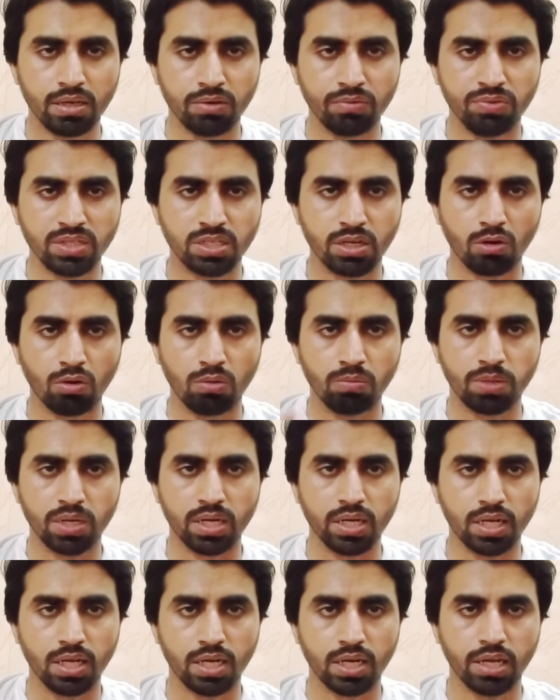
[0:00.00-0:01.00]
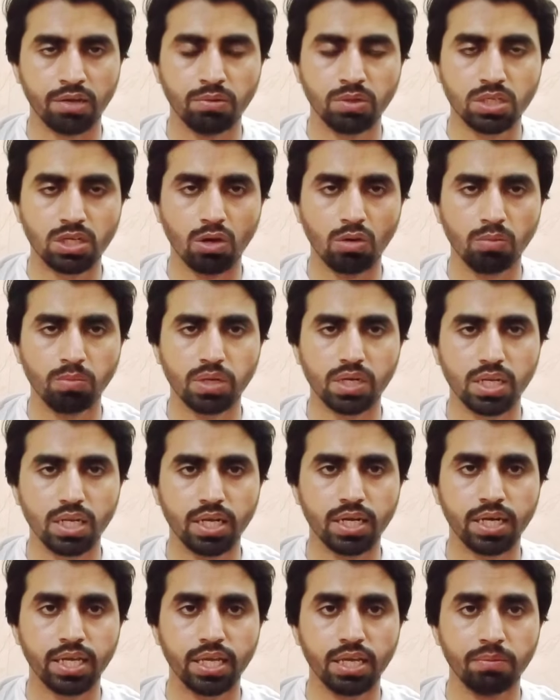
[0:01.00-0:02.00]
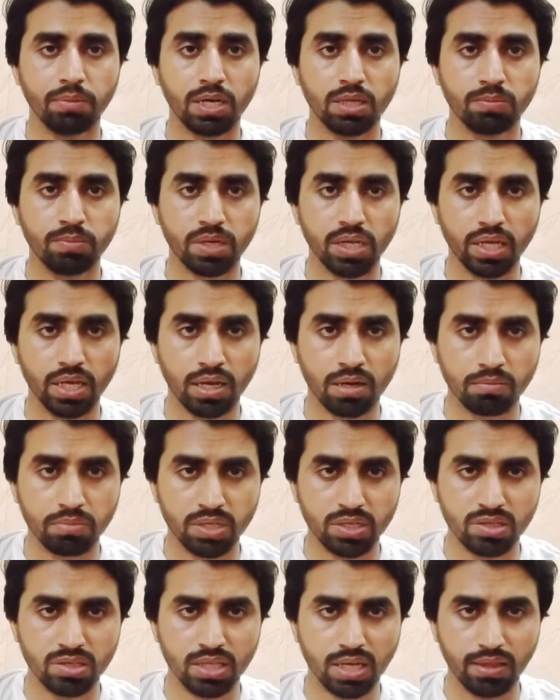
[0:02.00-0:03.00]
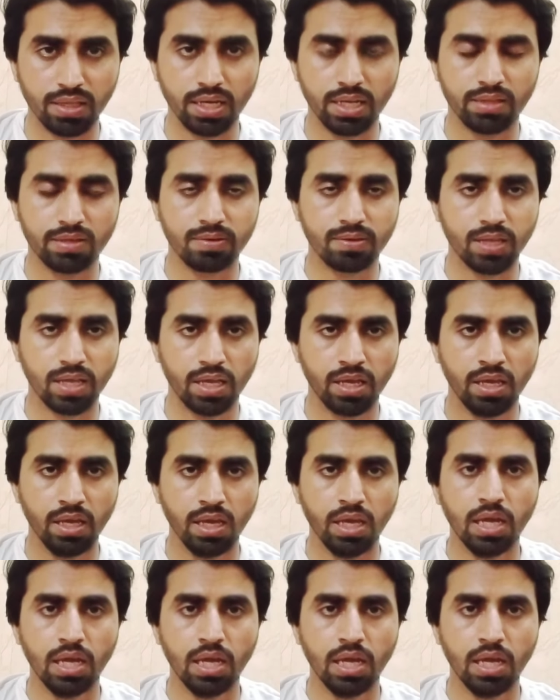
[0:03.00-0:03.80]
विड्रावल पर क्लिक करना है विड्रावल पर क्लिक करने के बाद फिर ये हम किस तरह से ले सकते हैं